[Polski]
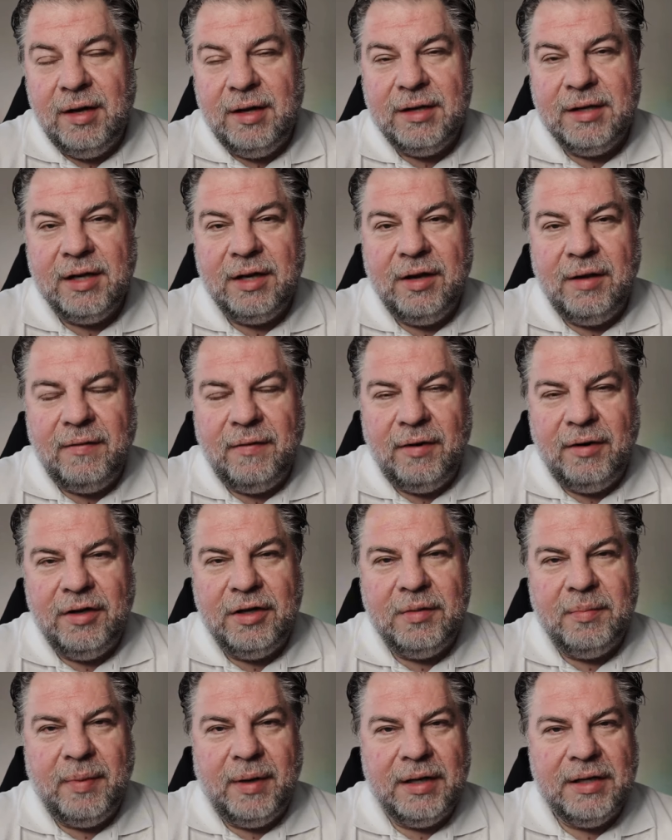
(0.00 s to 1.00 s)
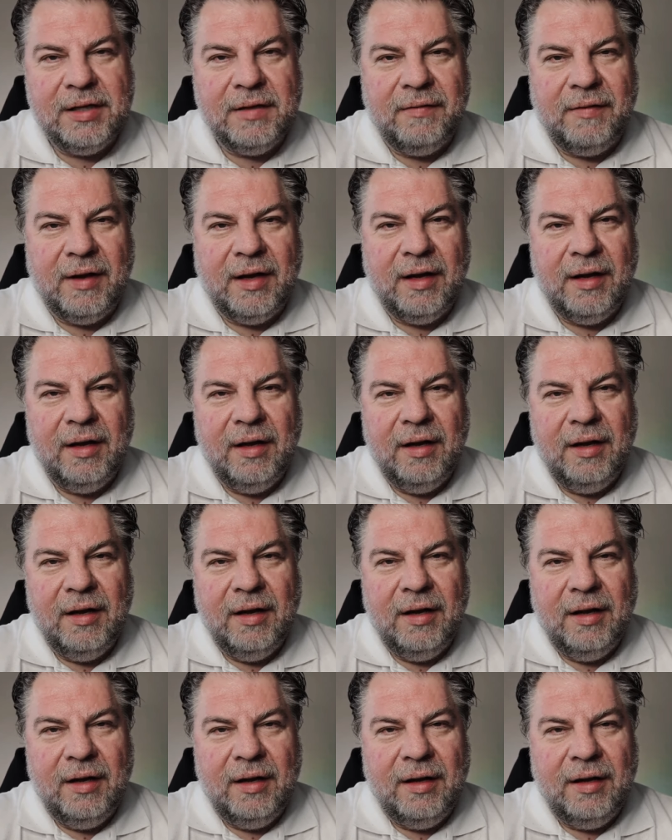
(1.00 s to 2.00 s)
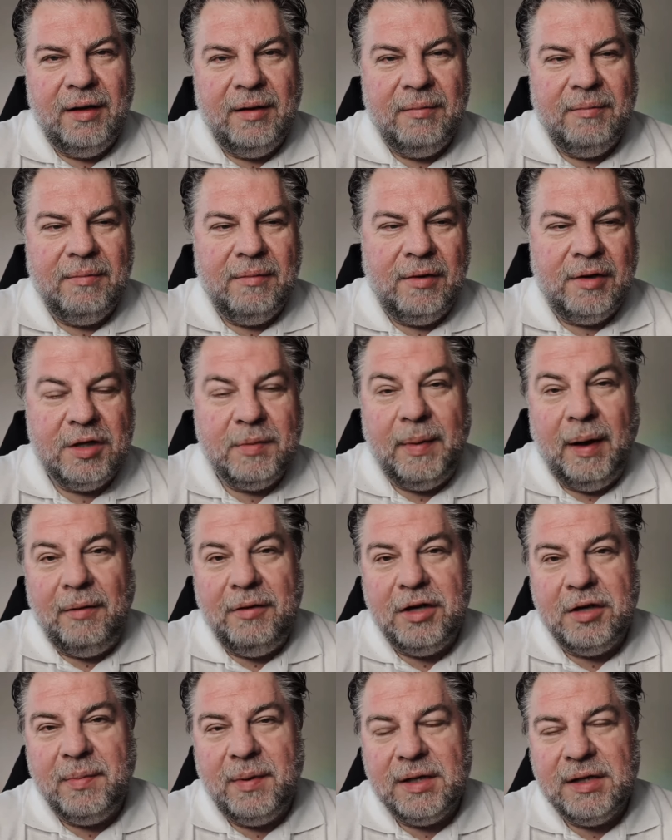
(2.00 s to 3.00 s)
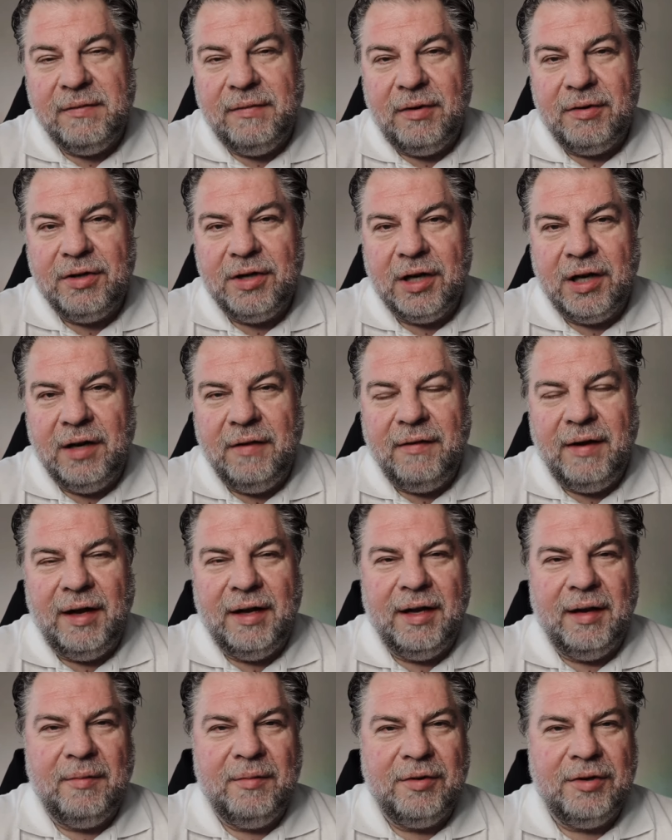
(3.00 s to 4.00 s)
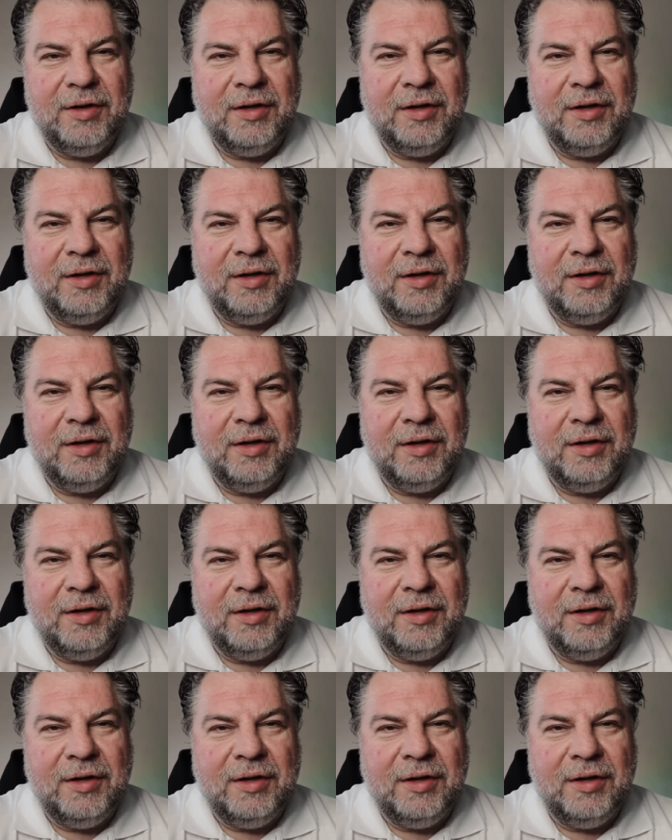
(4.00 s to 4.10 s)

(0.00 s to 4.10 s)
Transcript: zadowolić Państwa, spełnić Państwa oczekiwania. Tak